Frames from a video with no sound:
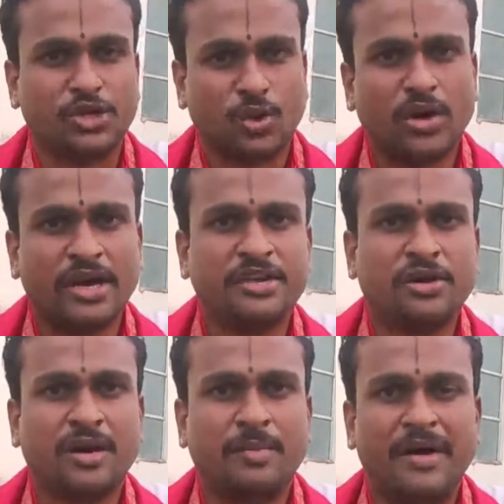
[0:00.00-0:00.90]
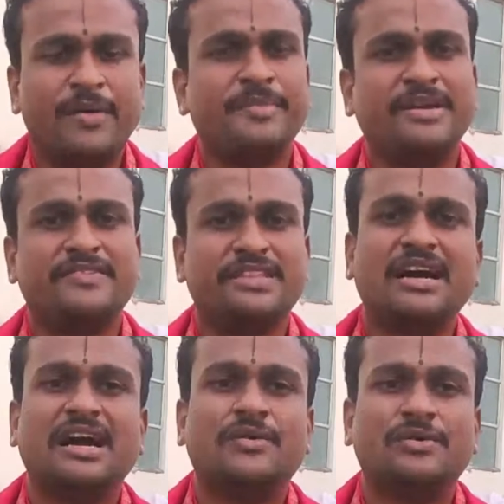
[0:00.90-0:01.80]
ఈ శ్లోకం యొక్క భావం ఈ
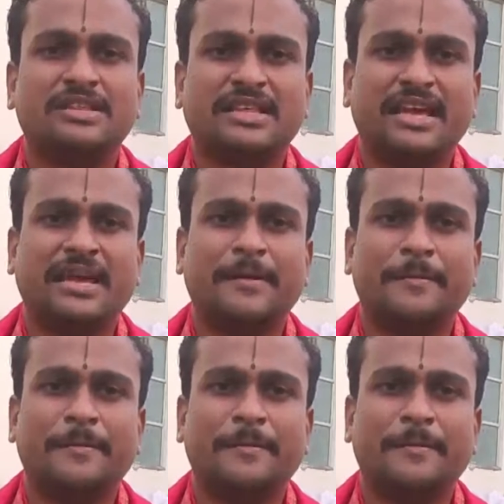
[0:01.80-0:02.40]
విధంగా ఉన్నది